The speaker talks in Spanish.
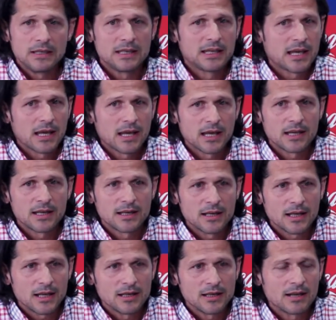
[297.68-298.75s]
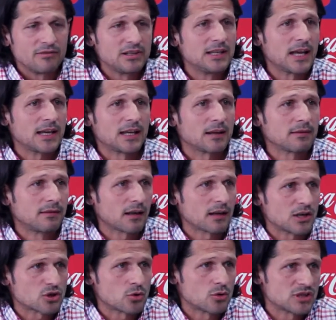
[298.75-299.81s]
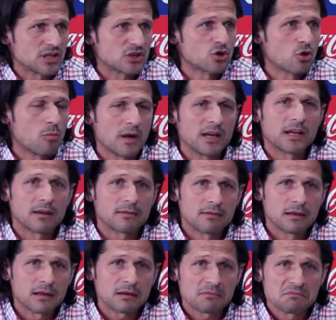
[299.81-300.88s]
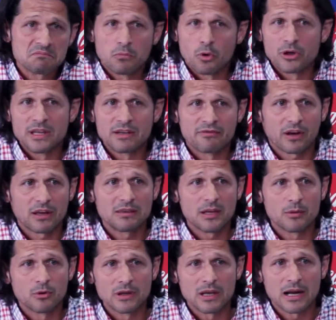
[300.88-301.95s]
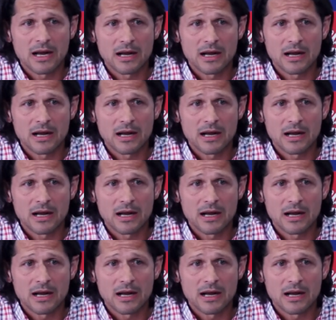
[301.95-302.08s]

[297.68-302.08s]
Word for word: y que en la vida hay que hacer las cosas como hay que hacer, voy de frente, voy de